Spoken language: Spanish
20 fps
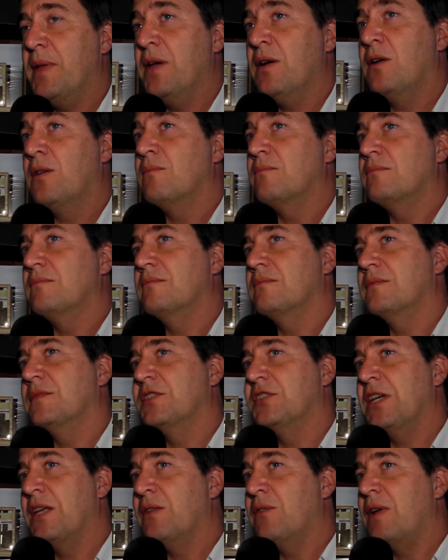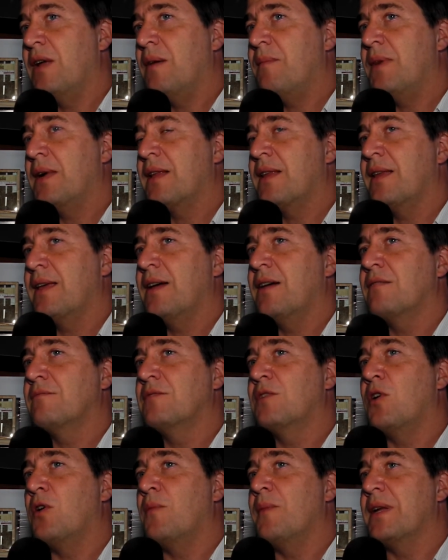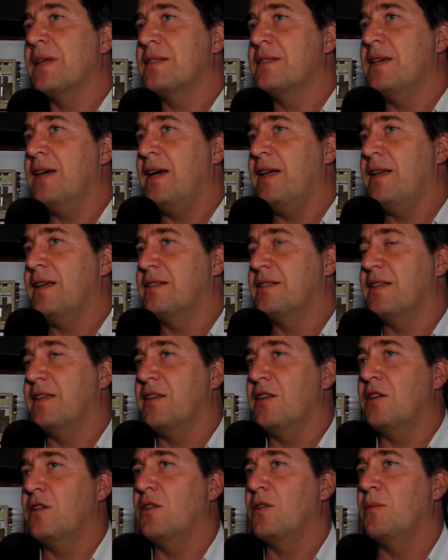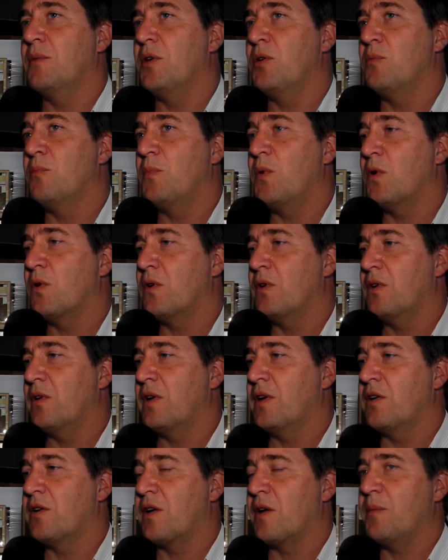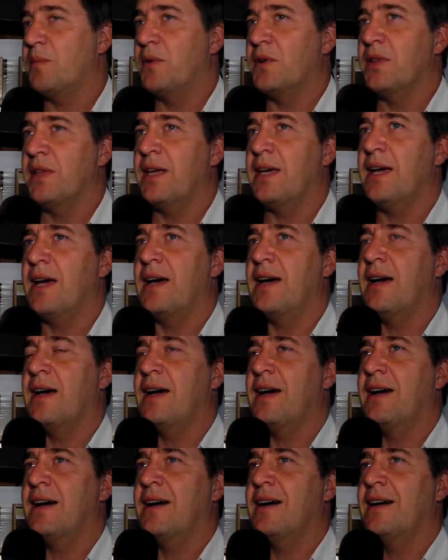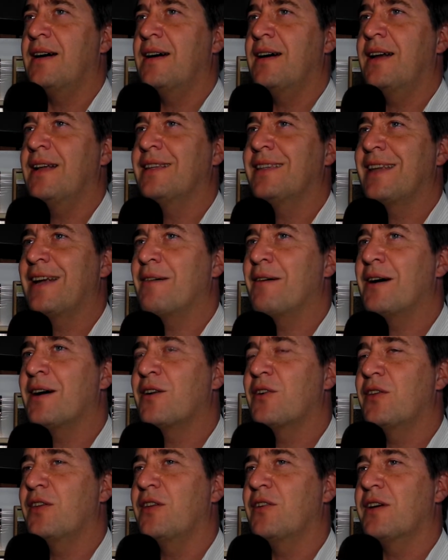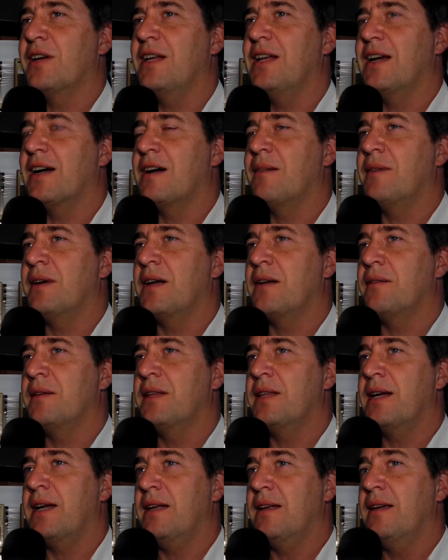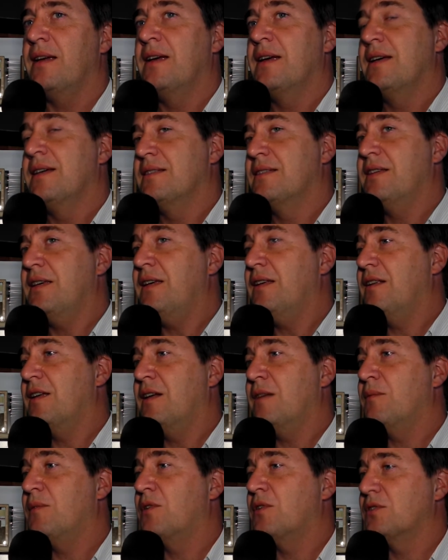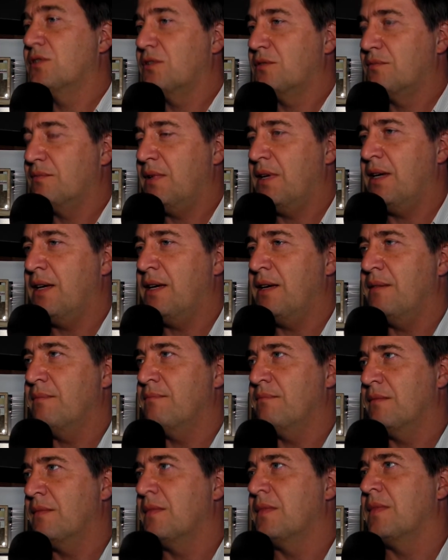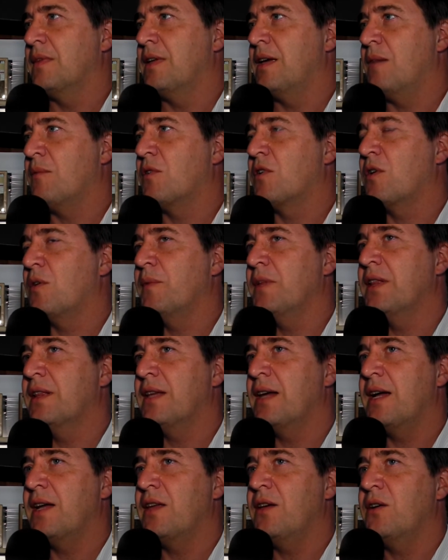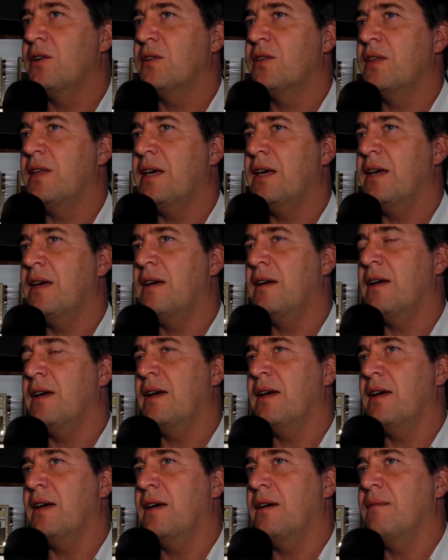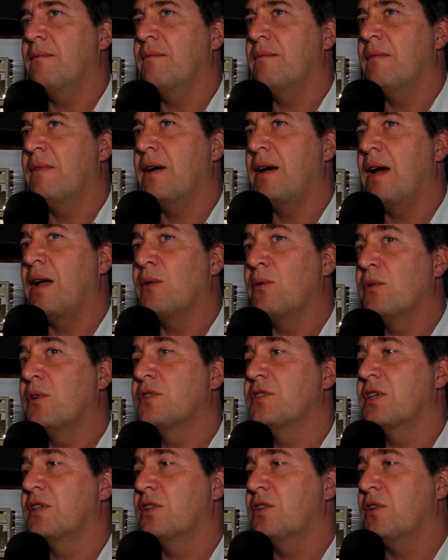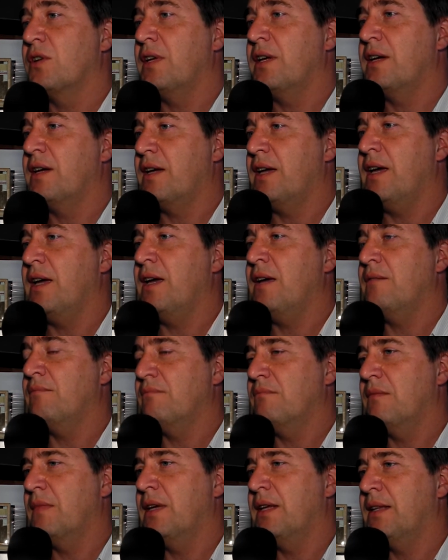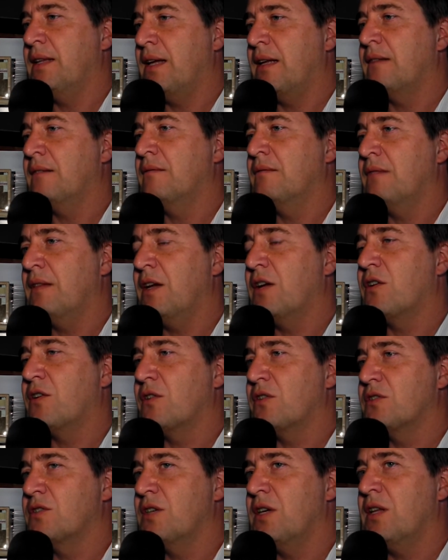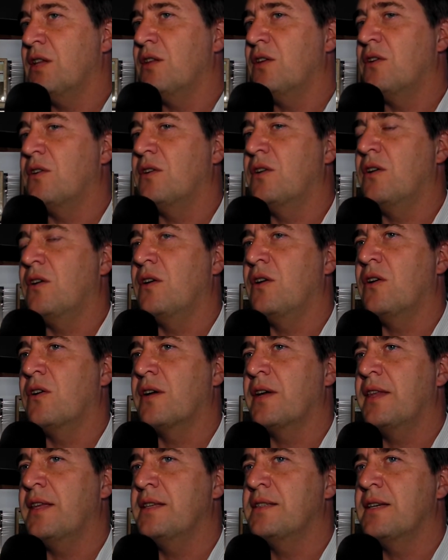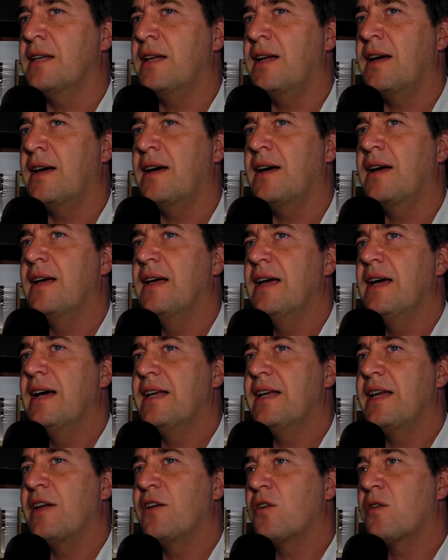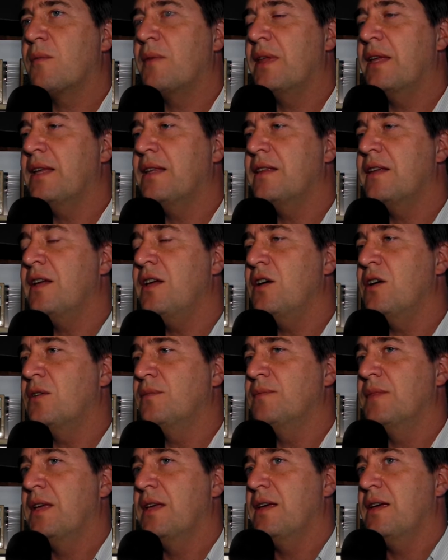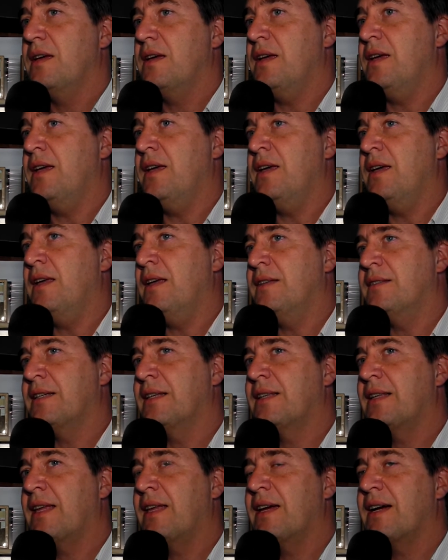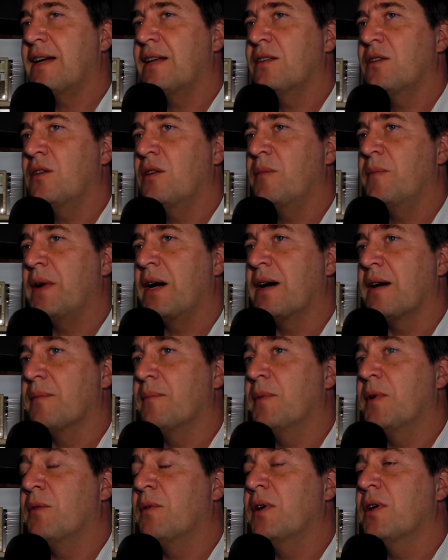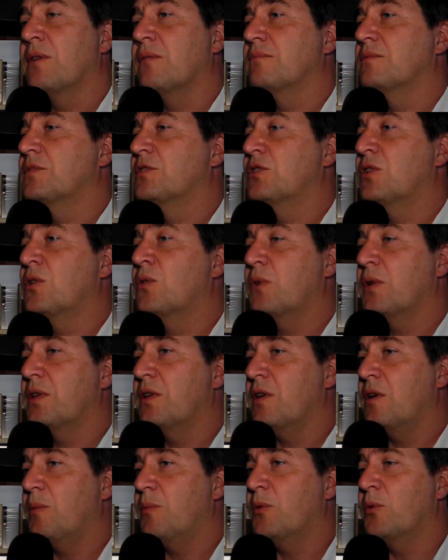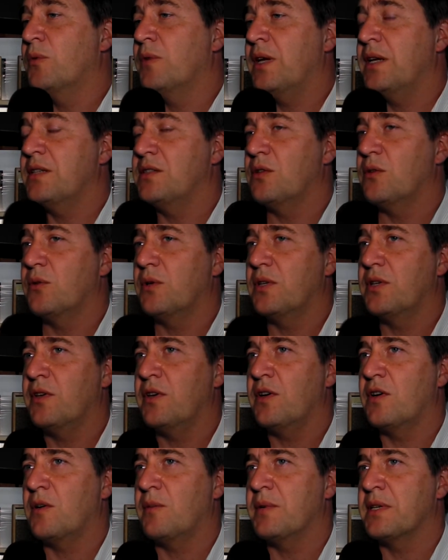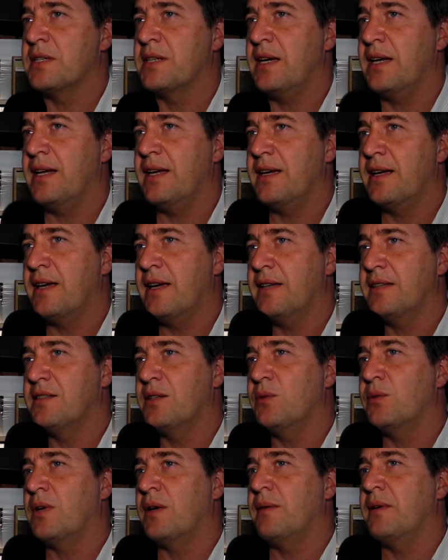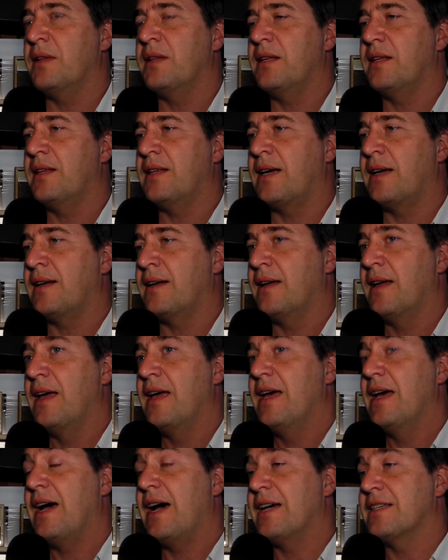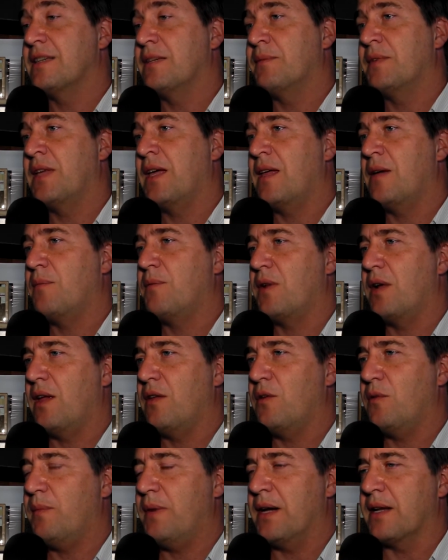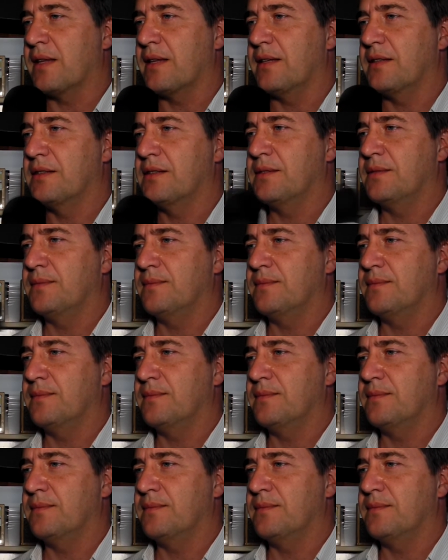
pero yendo a la parte comercial, excediéndome un poco en lo que corresponde al trabajo de lo que es la Cámara Arbitral, sí tenemos, eh, digamos, comentarios de eh, algunos sectores que están desconociendo lo que dice la norma de trigo y se está dejando de pagar. Pero bueno, son cuestiones puntuales, son cuestiones comerciales que seguramente están aceptadas por las dos partes. Y